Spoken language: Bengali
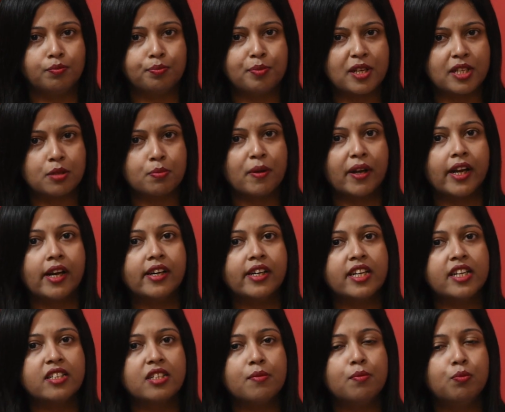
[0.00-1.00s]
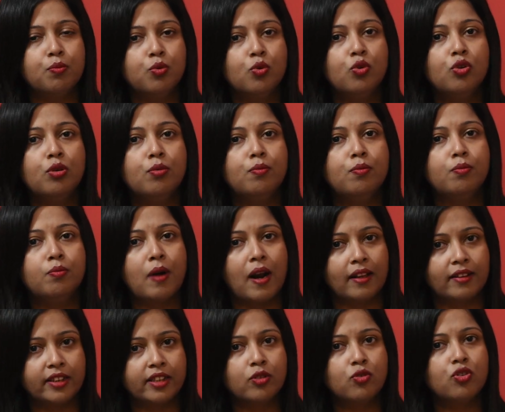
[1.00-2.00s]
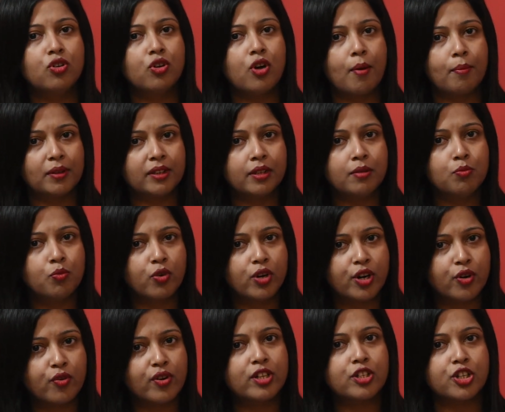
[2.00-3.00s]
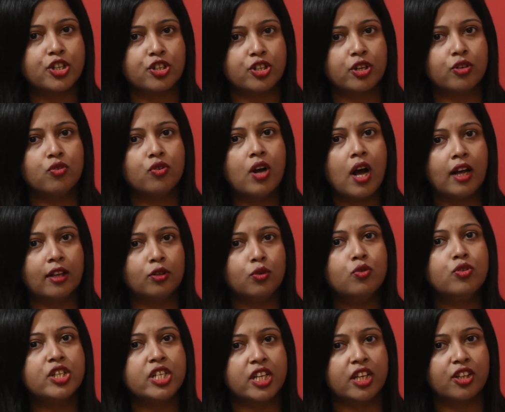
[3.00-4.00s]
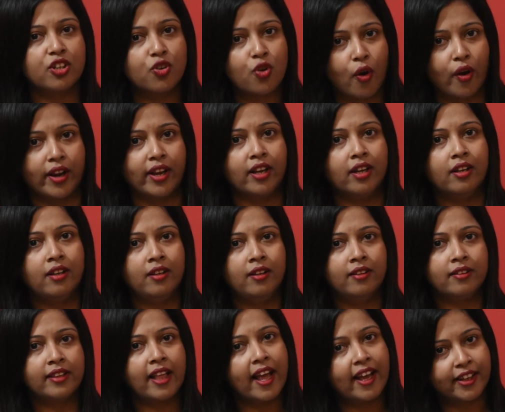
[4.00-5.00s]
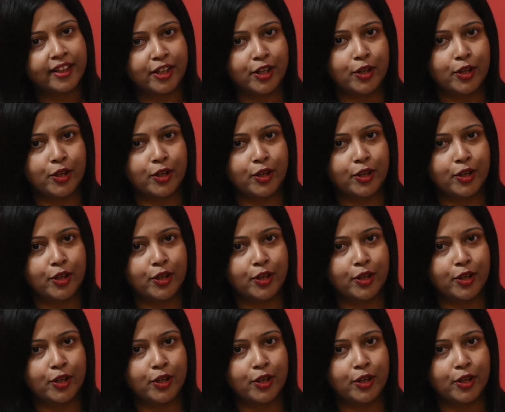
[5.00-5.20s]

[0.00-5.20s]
পেসমেকার নিয়ে যে ভুল ভ্রান্তিগুলো আমাদের মনে রয়েছে সেগুলো আদৌ ঠিক নয় থ্যাংক